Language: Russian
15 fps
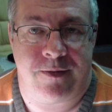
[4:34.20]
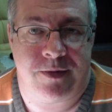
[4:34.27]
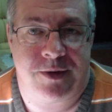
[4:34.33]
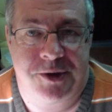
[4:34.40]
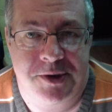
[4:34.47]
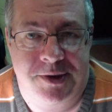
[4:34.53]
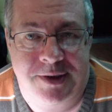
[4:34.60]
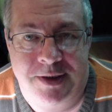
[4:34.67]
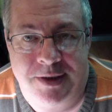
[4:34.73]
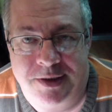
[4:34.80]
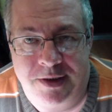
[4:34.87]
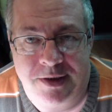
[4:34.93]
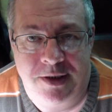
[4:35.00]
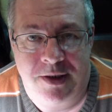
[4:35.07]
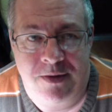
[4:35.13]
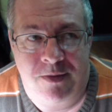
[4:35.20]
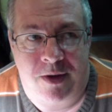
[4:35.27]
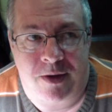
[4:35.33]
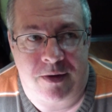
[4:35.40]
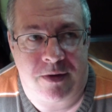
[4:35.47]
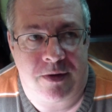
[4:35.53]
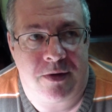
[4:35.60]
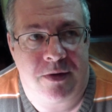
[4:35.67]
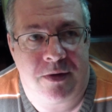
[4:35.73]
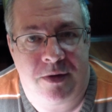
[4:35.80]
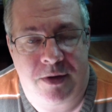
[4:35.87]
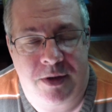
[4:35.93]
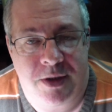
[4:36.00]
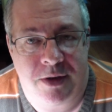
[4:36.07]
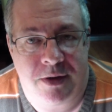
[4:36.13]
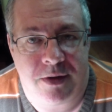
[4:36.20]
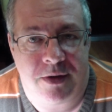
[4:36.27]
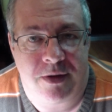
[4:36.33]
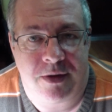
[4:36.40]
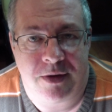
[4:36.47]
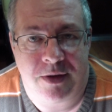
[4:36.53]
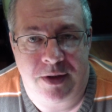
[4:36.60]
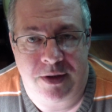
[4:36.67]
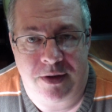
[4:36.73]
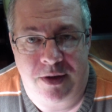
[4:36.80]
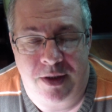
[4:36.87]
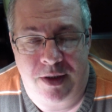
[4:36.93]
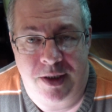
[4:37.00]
Частицы дыма, э,